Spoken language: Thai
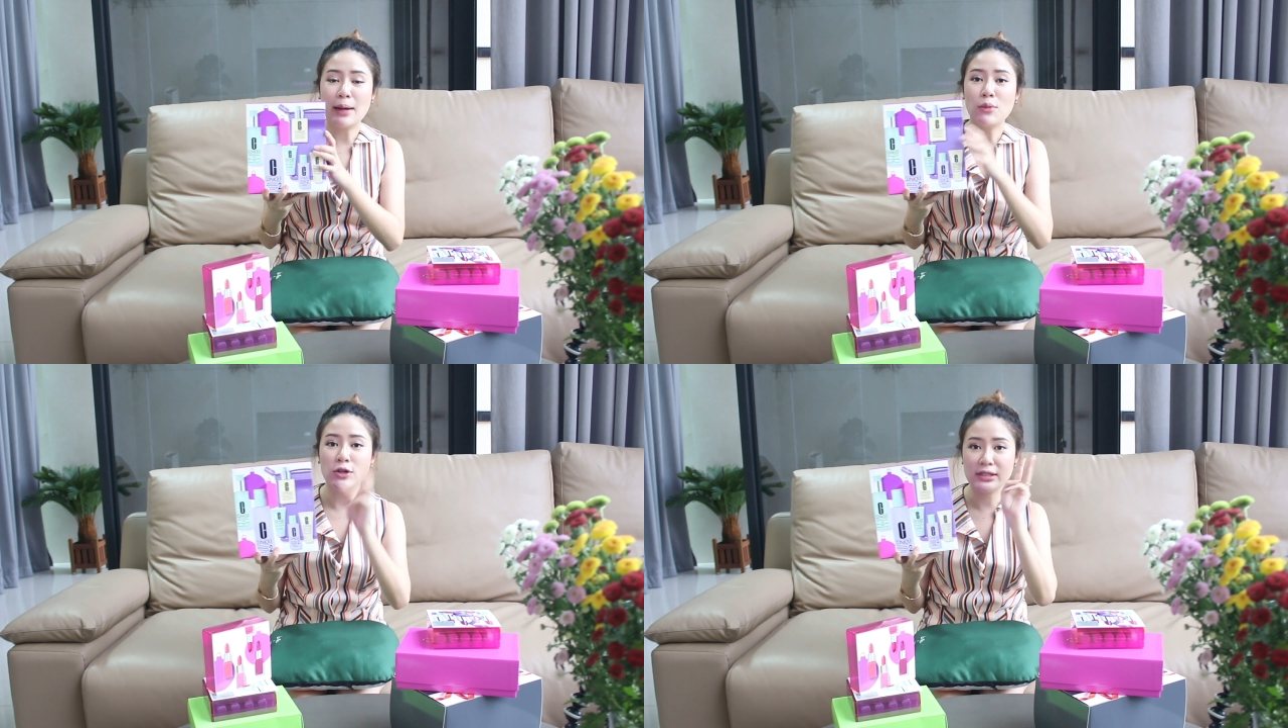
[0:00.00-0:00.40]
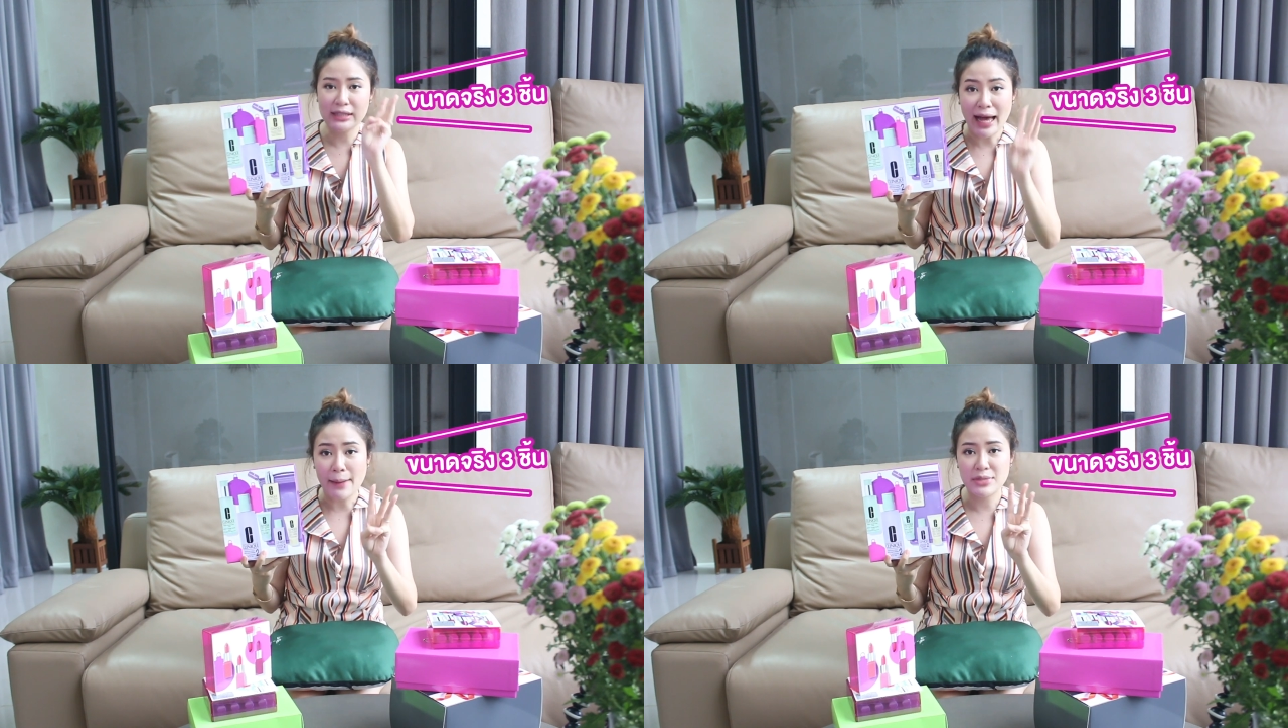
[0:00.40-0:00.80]
ทั้งหมด
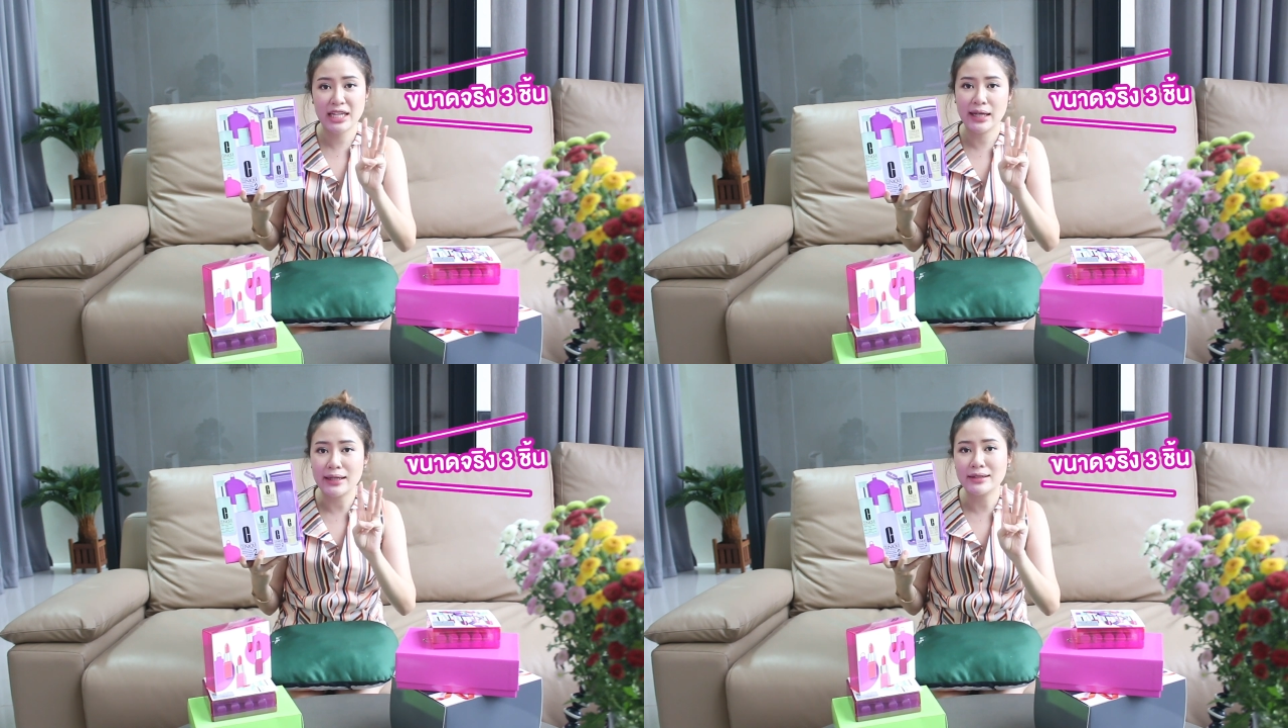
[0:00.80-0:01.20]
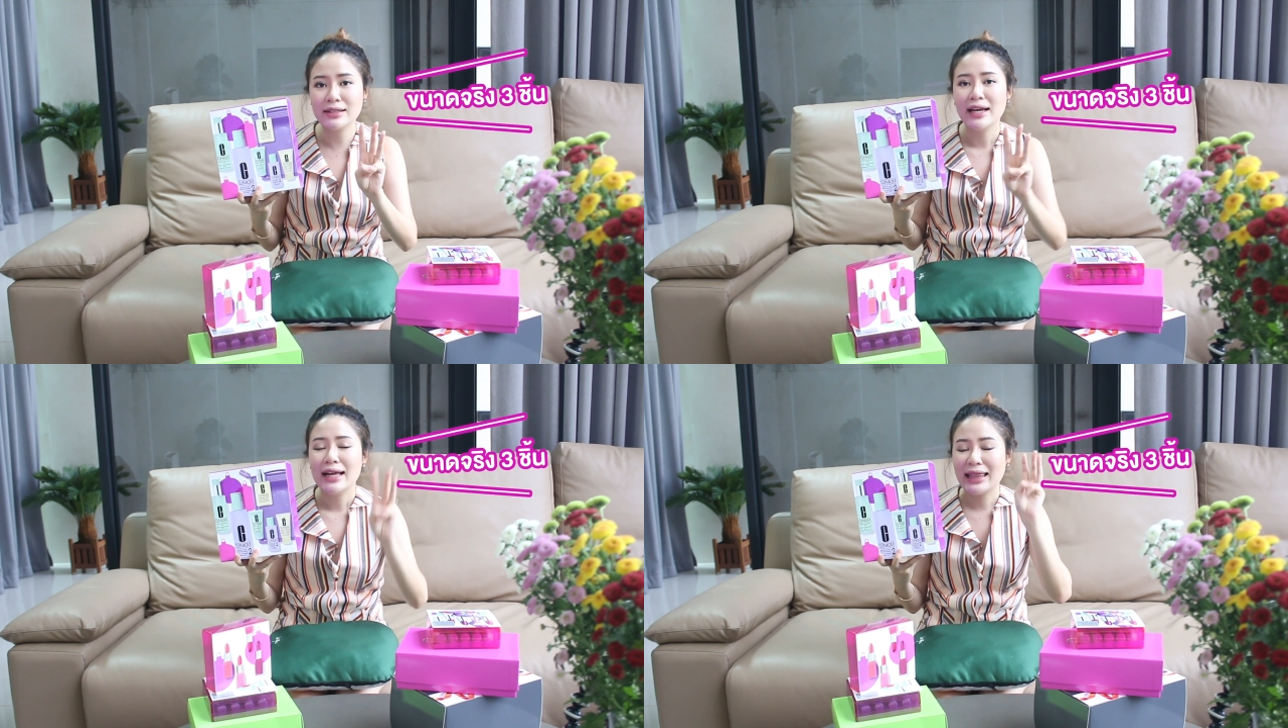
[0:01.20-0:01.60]
3ชิ้น
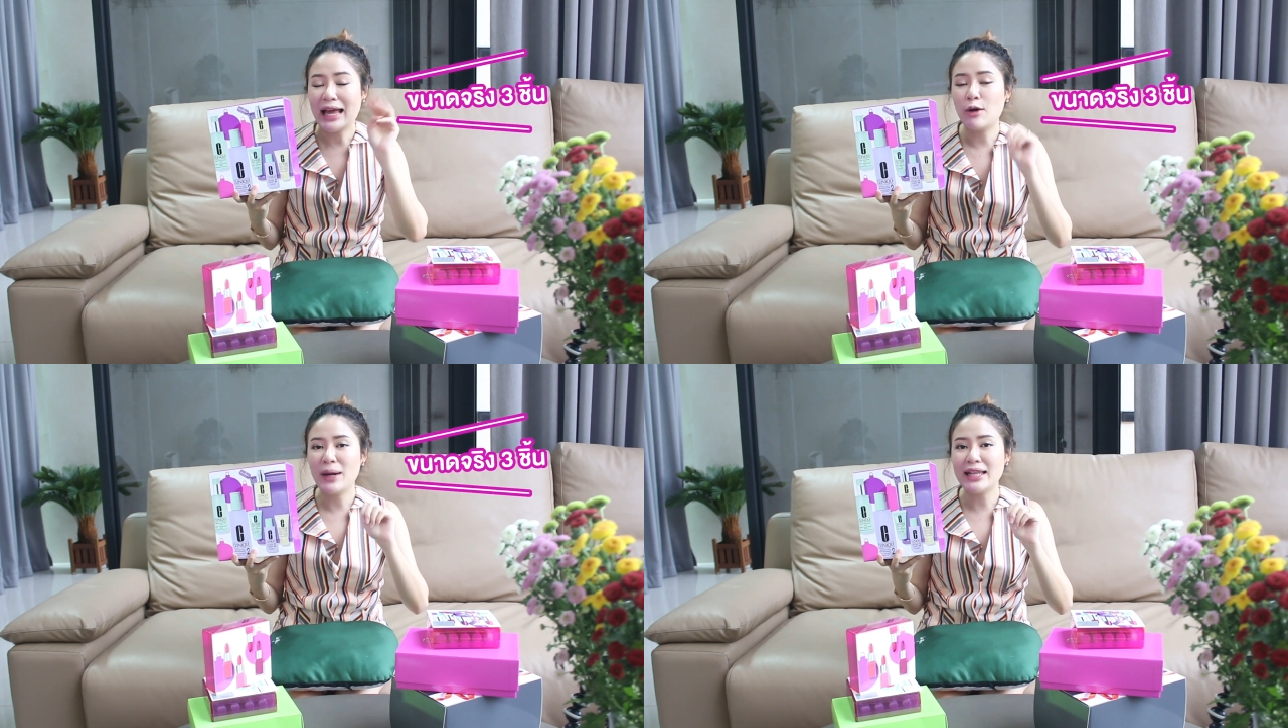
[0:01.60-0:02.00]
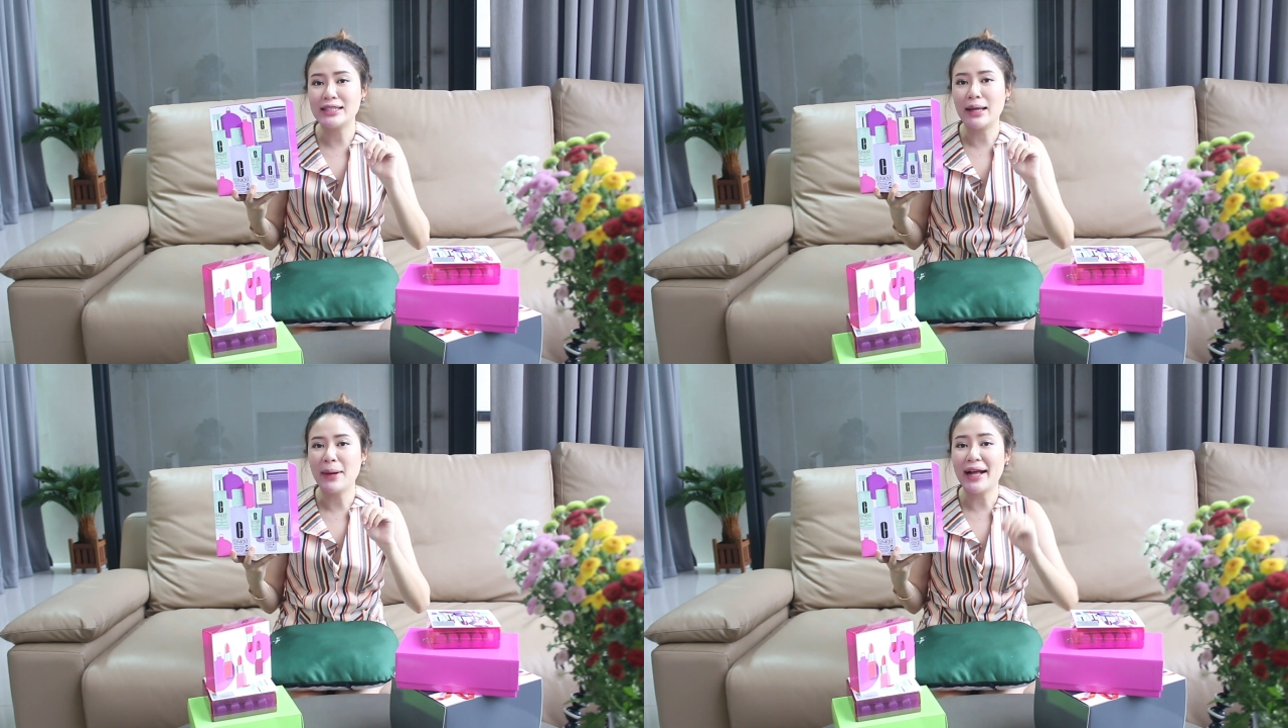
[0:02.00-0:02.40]
แล้วผ
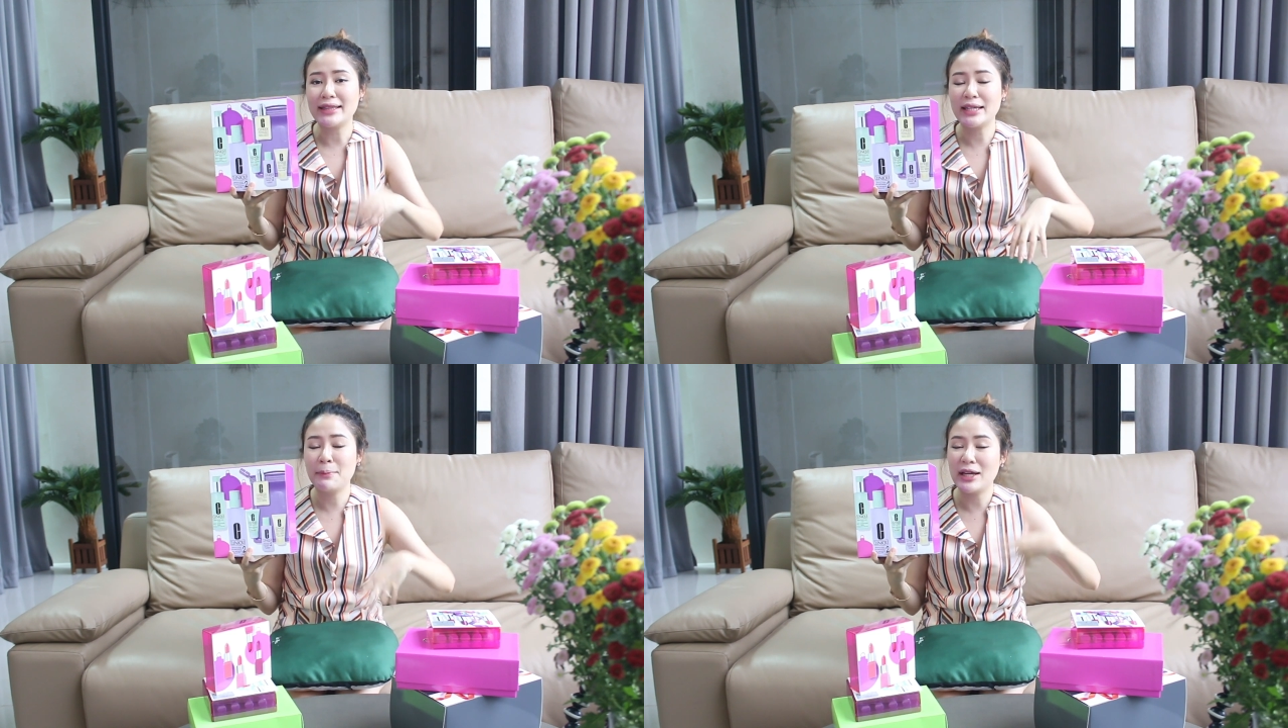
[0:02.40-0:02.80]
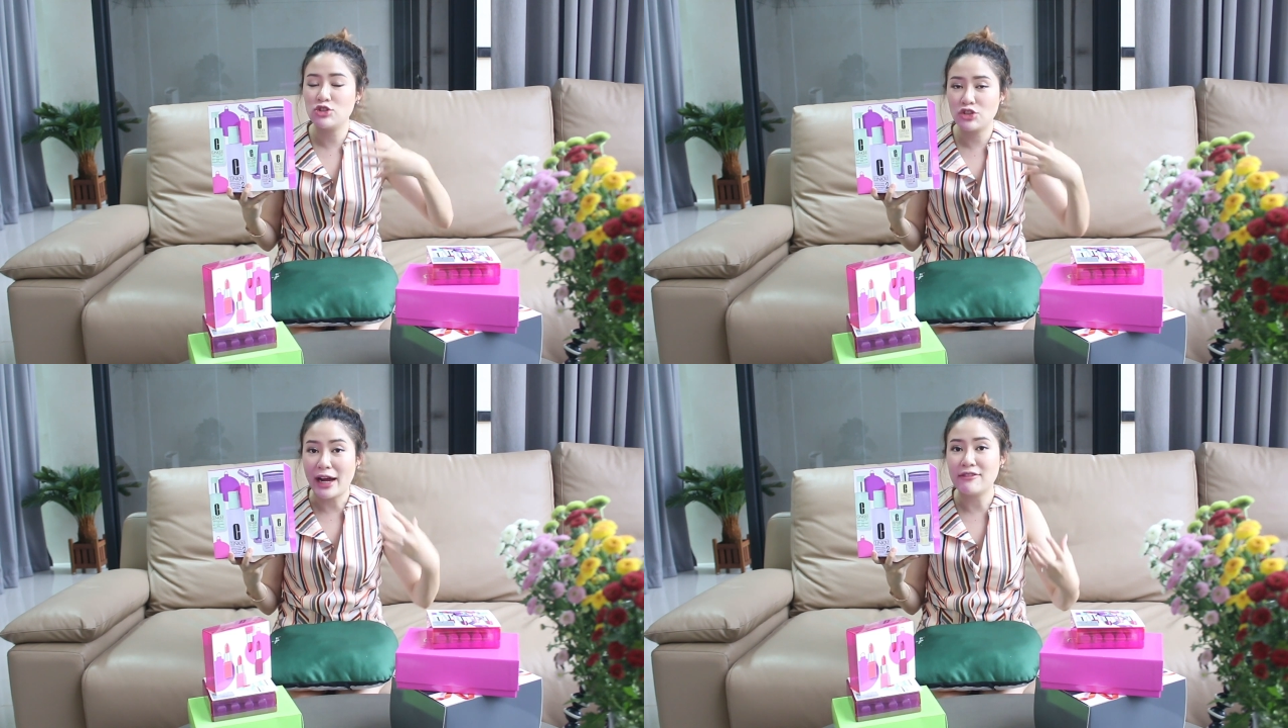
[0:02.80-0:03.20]
ลิตภัณฑ์ที่เป็
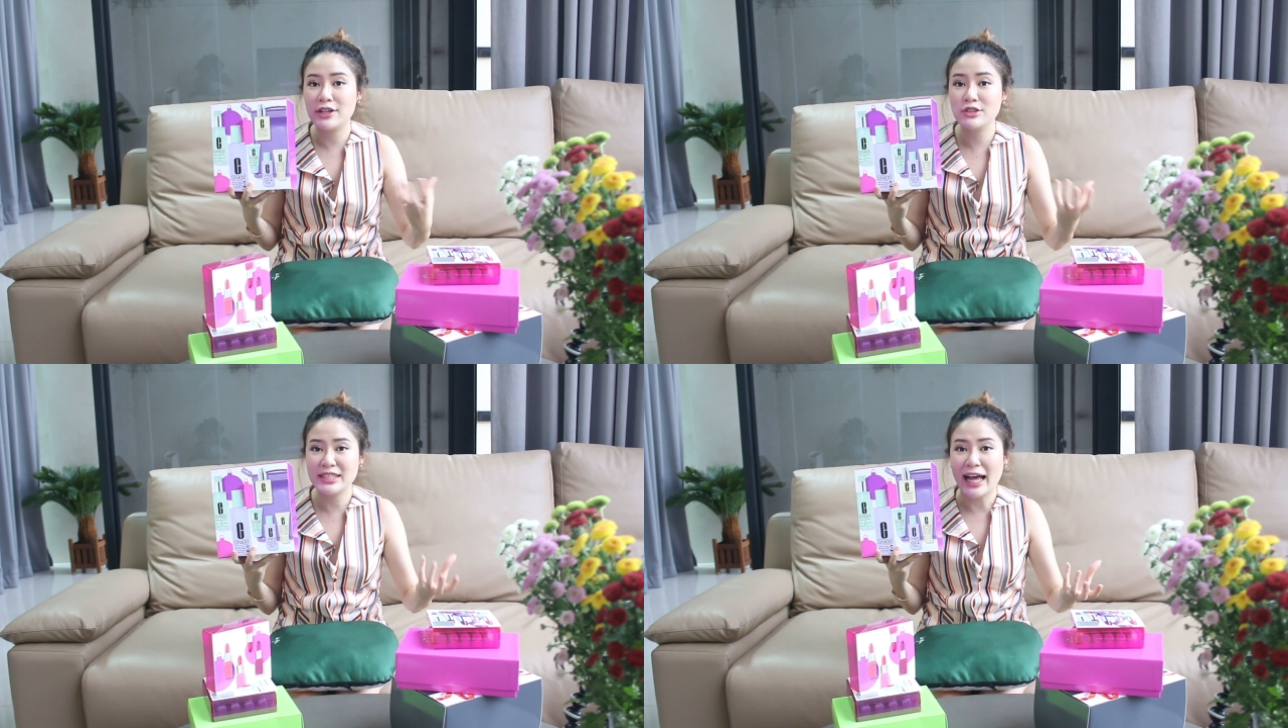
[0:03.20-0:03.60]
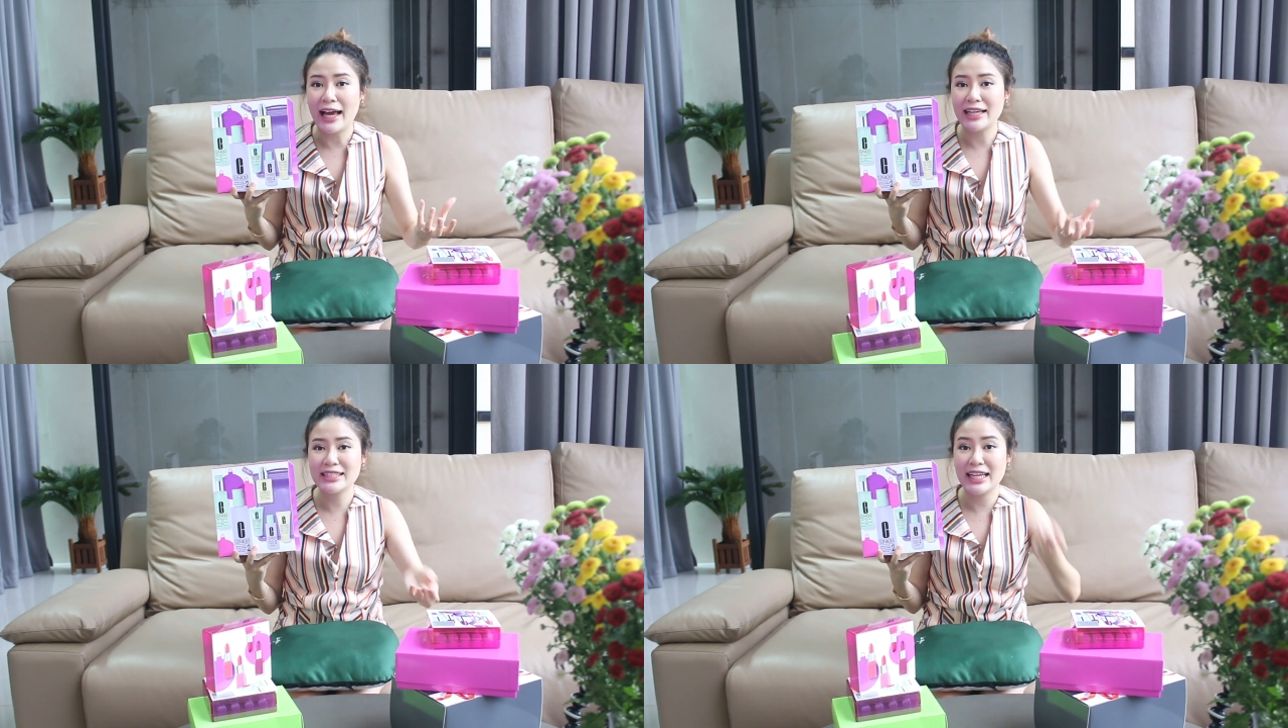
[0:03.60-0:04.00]
น Travel
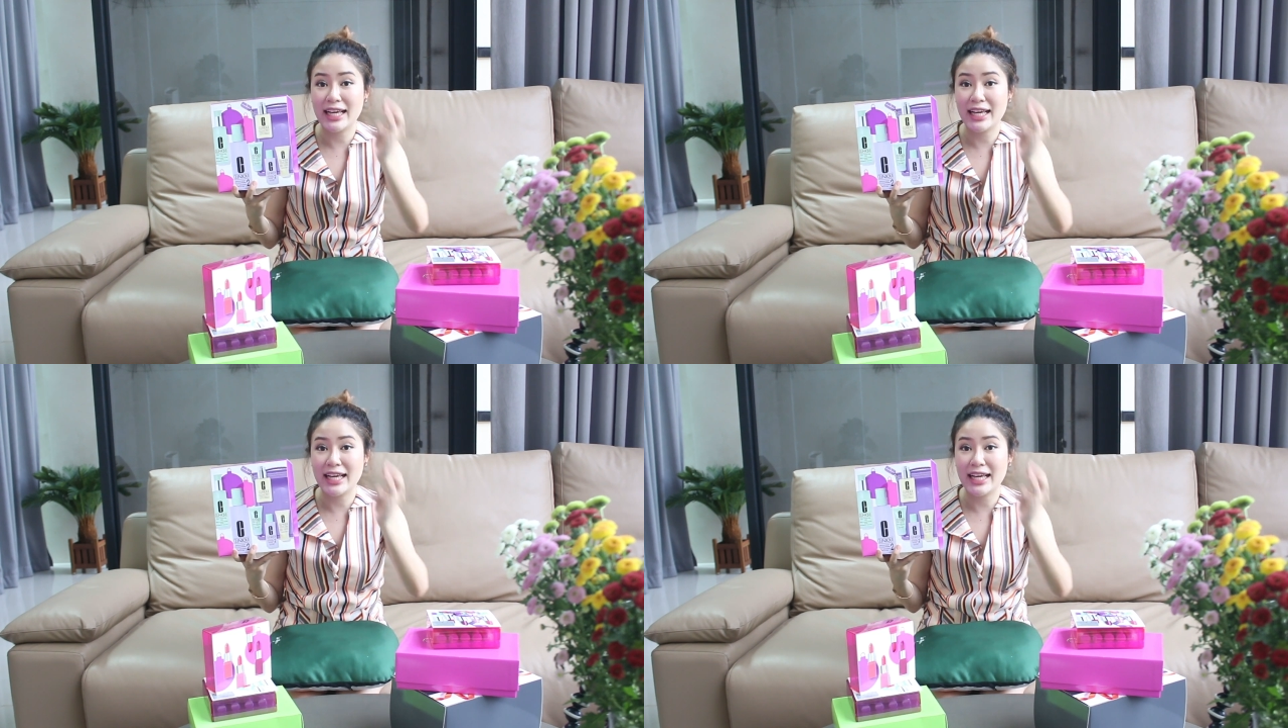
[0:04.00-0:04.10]
Size